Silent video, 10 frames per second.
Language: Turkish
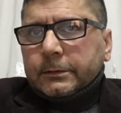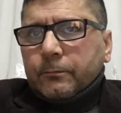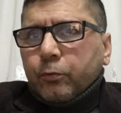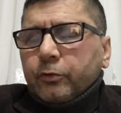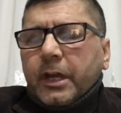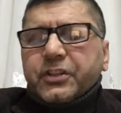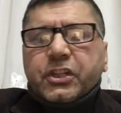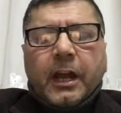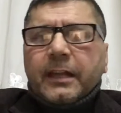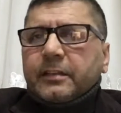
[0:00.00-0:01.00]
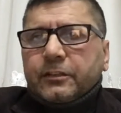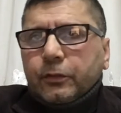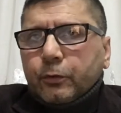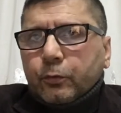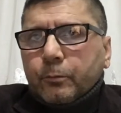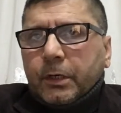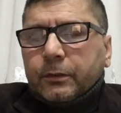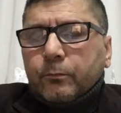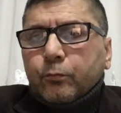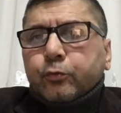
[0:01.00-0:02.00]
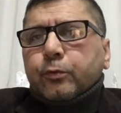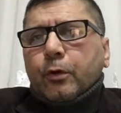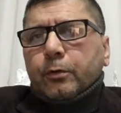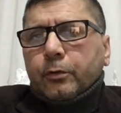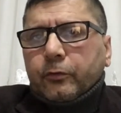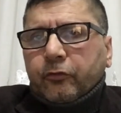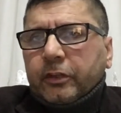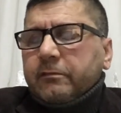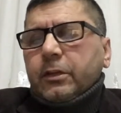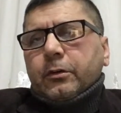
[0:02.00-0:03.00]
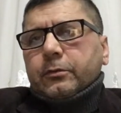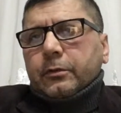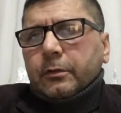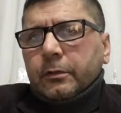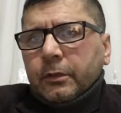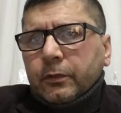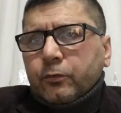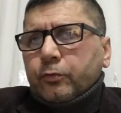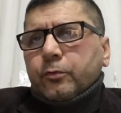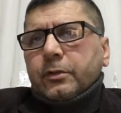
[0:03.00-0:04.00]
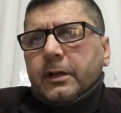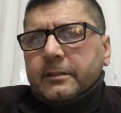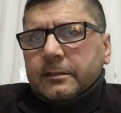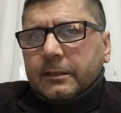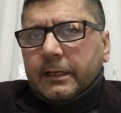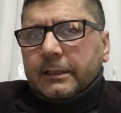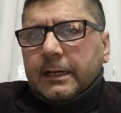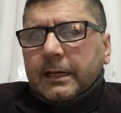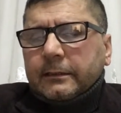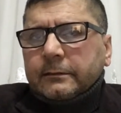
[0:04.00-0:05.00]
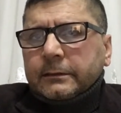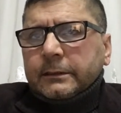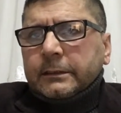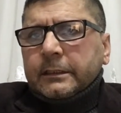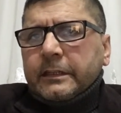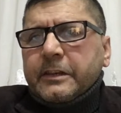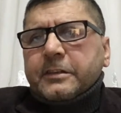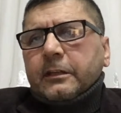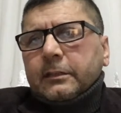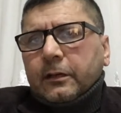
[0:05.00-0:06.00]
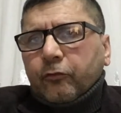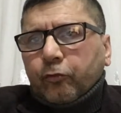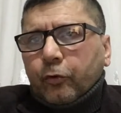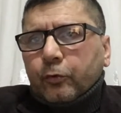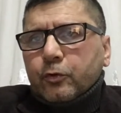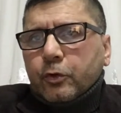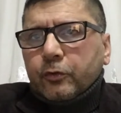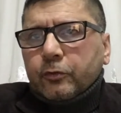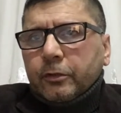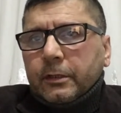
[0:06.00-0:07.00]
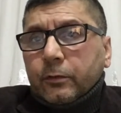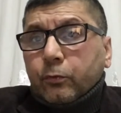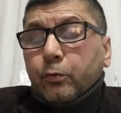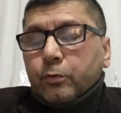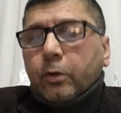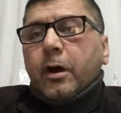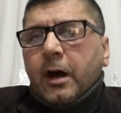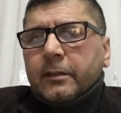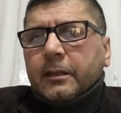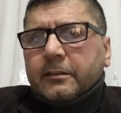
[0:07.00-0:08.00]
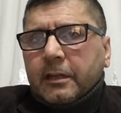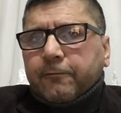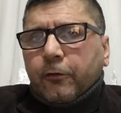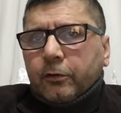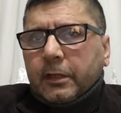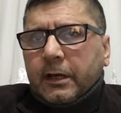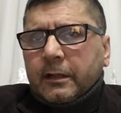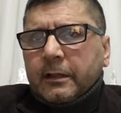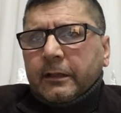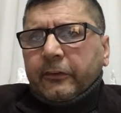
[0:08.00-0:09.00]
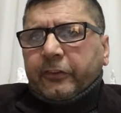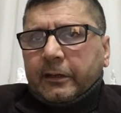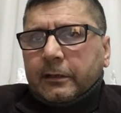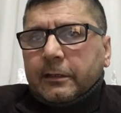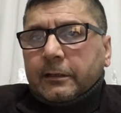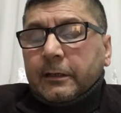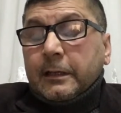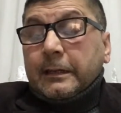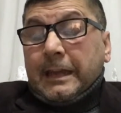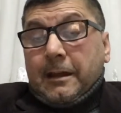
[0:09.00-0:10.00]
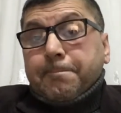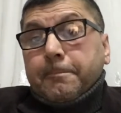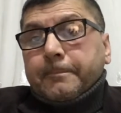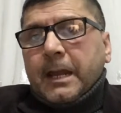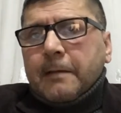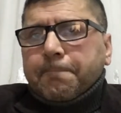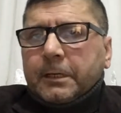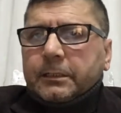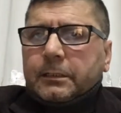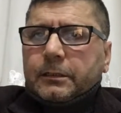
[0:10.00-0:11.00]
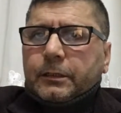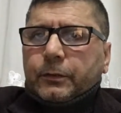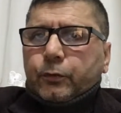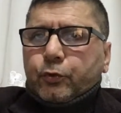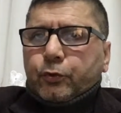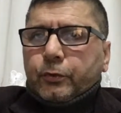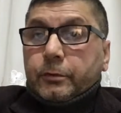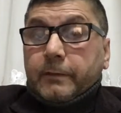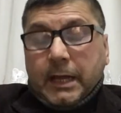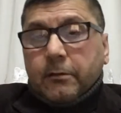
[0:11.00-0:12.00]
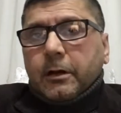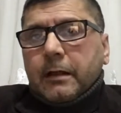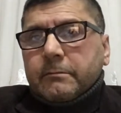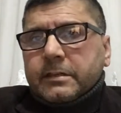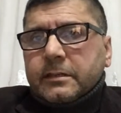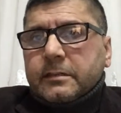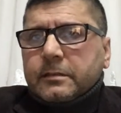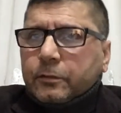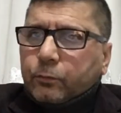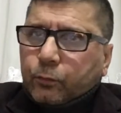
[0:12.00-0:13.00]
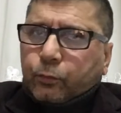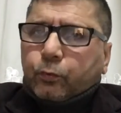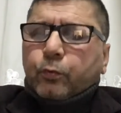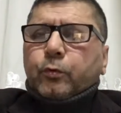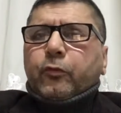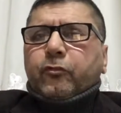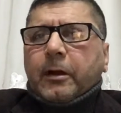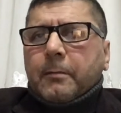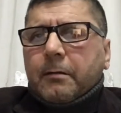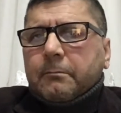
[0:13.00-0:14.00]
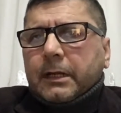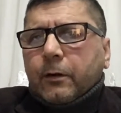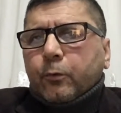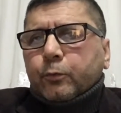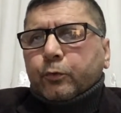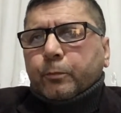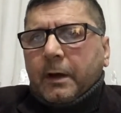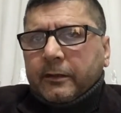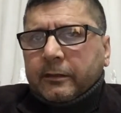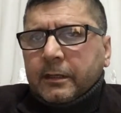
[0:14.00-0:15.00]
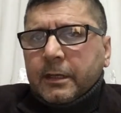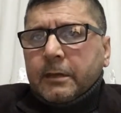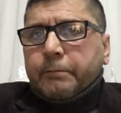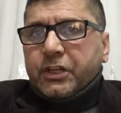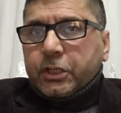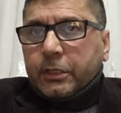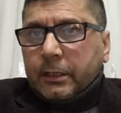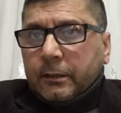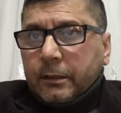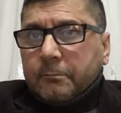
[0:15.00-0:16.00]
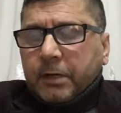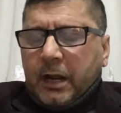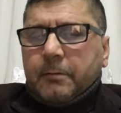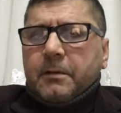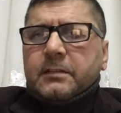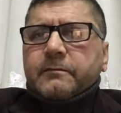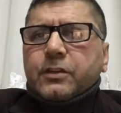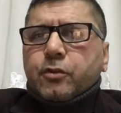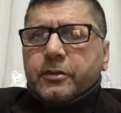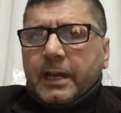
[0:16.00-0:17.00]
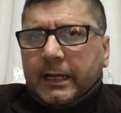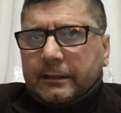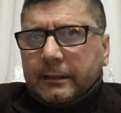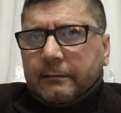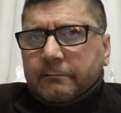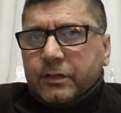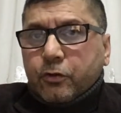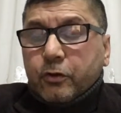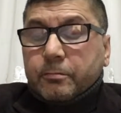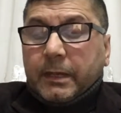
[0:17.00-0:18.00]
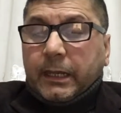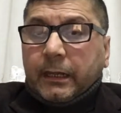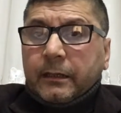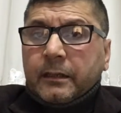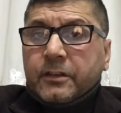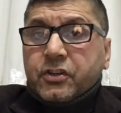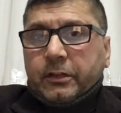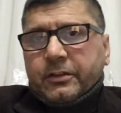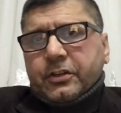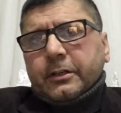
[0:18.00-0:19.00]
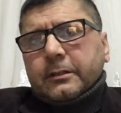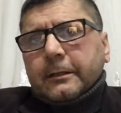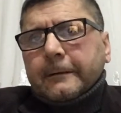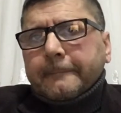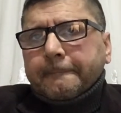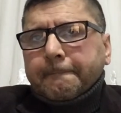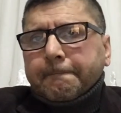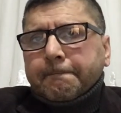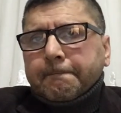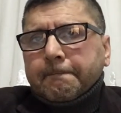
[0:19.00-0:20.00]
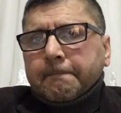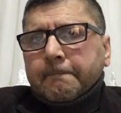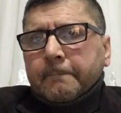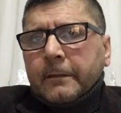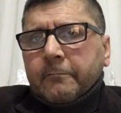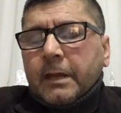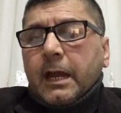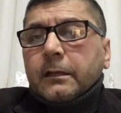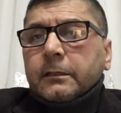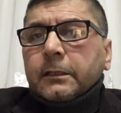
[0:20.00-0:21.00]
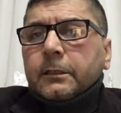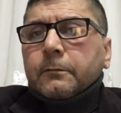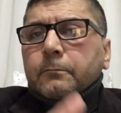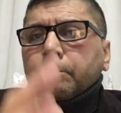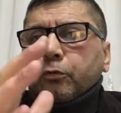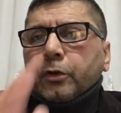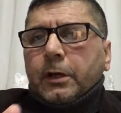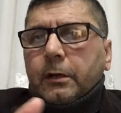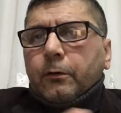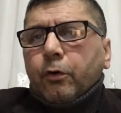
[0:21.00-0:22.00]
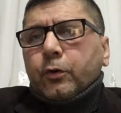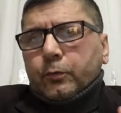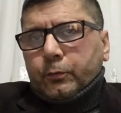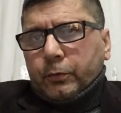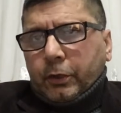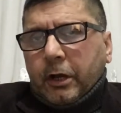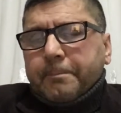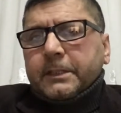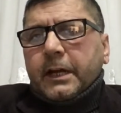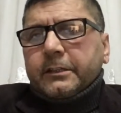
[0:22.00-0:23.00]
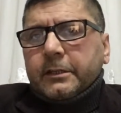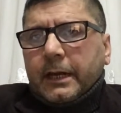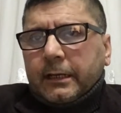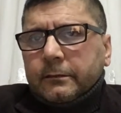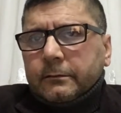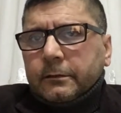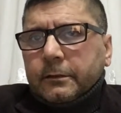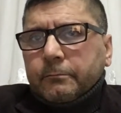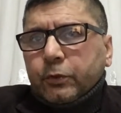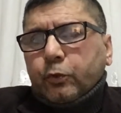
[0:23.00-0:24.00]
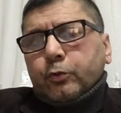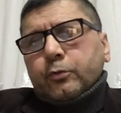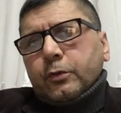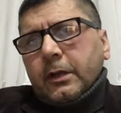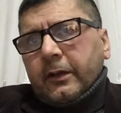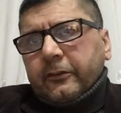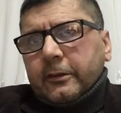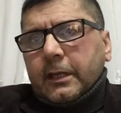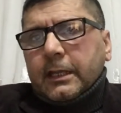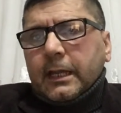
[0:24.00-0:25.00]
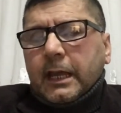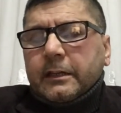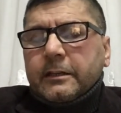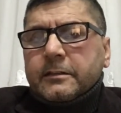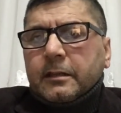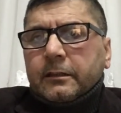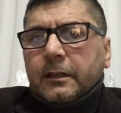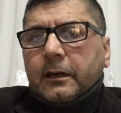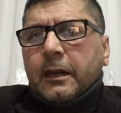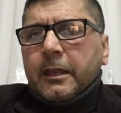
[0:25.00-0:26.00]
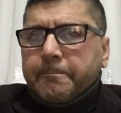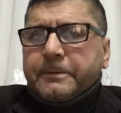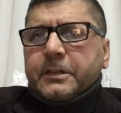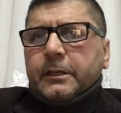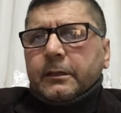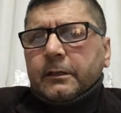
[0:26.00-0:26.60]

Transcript: bundan şikayet ettiğini duymadım. Mutlu oluyordu, seviniyordu. Türk dünyasından gelen insanların sorunu çözdüğünde. Duyduğu anda telefonuna sarılır, ne yapıp ne yapmadığını düşünürdü. Ve en önemlisi sizin unuttuğunuz zaman bile unutmaz, peşini bırakmaz ve çözerdi ve çözmeye çalışırdı. Ve buna o kapıdan giren bir Türk dünyasından gelen insanların hepsi